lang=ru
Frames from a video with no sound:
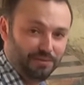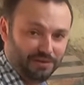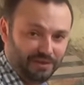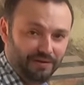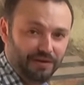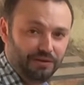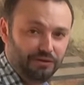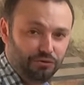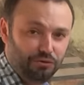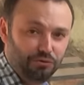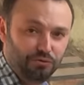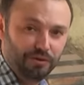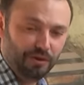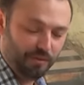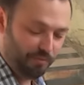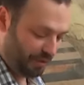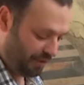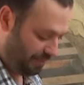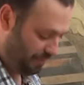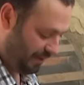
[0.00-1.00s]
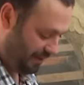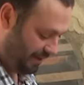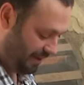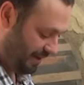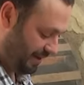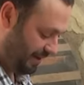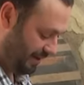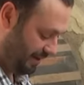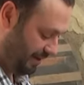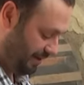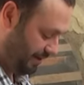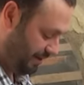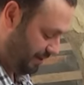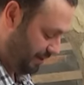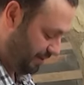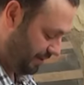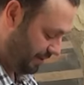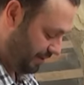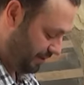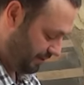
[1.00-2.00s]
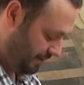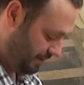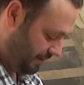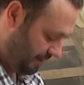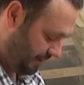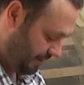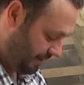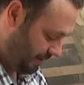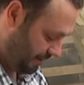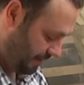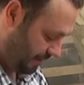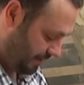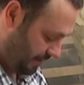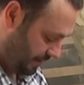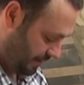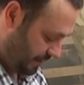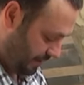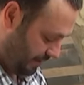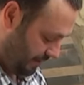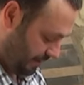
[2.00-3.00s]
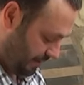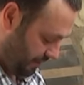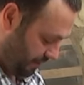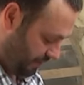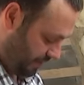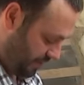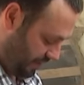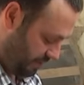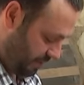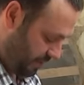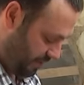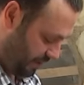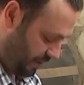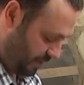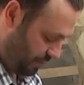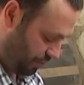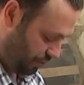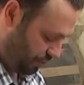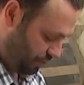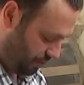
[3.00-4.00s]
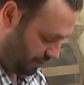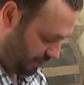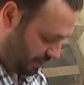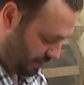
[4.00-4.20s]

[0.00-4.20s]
Представляете, что туда понапихали, каких консервантов. Добавляем еще